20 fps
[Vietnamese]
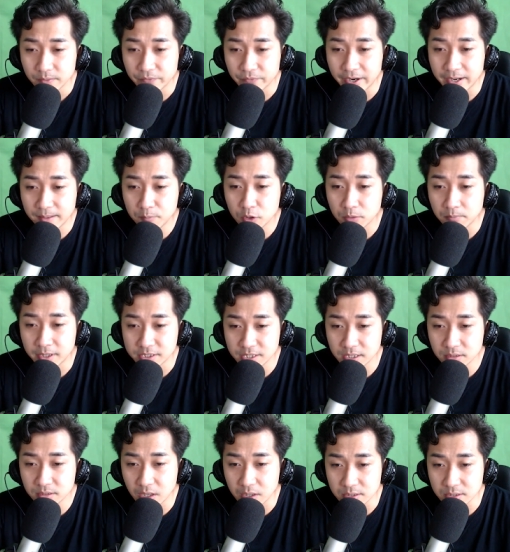đấy có phải là
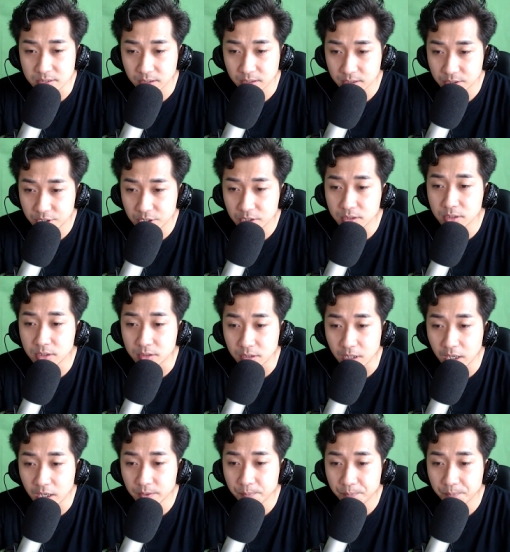tà thần ác ma
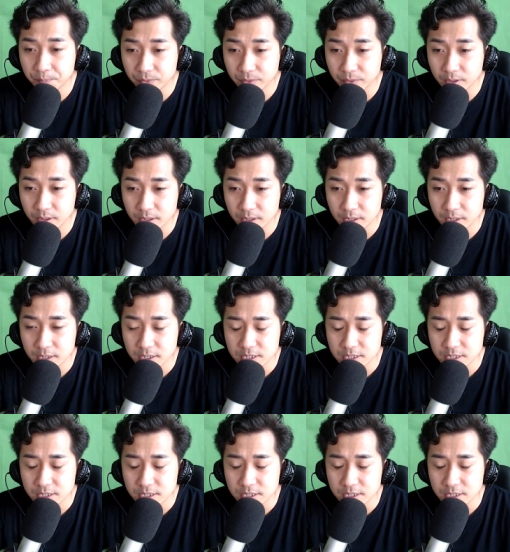ngụy trang hay không.